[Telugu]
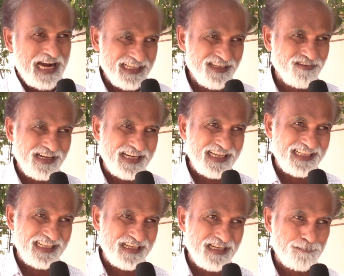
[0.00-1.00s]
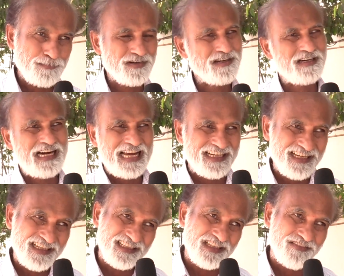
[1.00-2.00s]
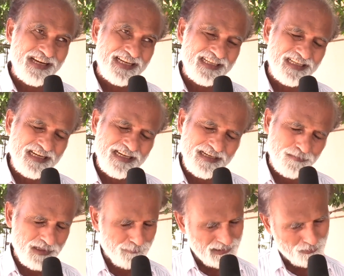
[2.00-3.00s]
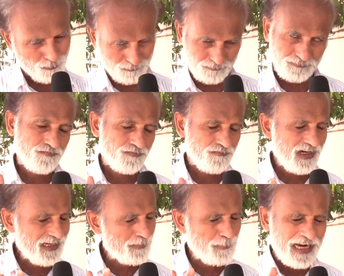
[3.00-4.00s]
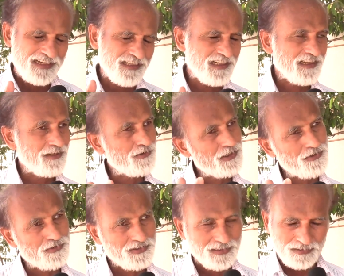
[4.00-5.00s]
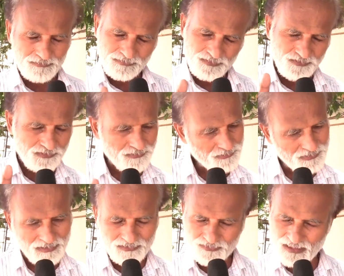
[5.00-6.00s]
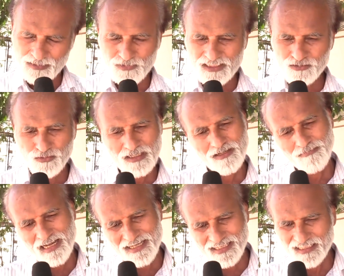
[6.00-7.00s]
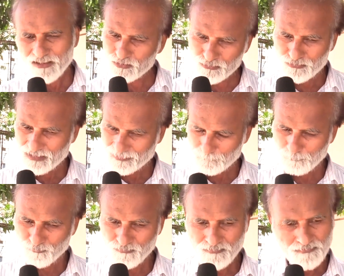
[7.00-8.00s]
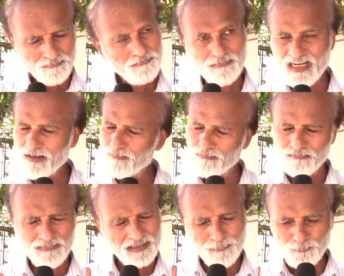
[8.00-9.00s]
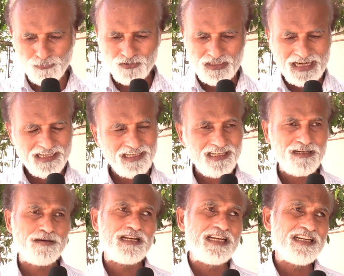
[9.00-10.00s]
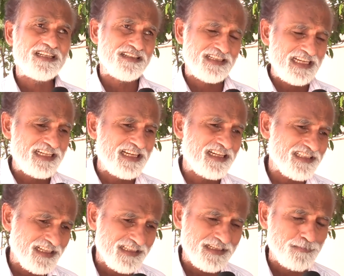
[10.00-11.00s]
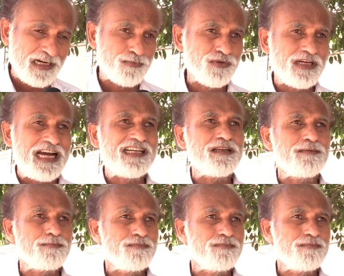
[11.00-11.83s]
పార్టీ వాళ్ళకే కార్యకర్త వాళ్ళకే డబల్ బెడ్రూమ్ వాళ్ళ పార్టీలో ఎవరెవరు జాబ్ చేస్తున్నారు వాళ్ళకే వస్తున్నాయి మేం ఇప్పుడు దాకా నేను టెన్ టెన్ ఇయర్స్ అయింది బాబు నాకు